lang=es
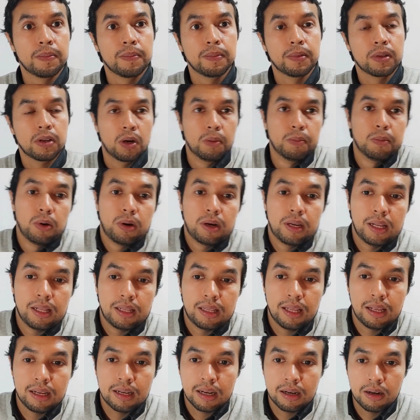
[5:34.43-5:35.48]
como
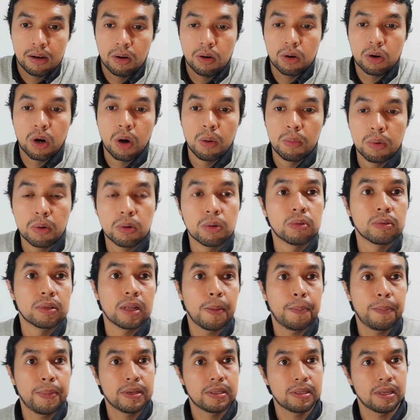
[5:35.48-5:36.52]
crítica o como una
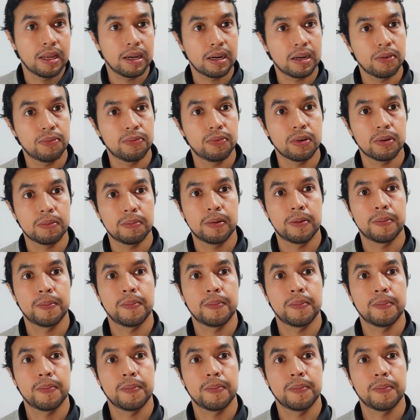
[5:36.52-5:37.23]
especie de reforma.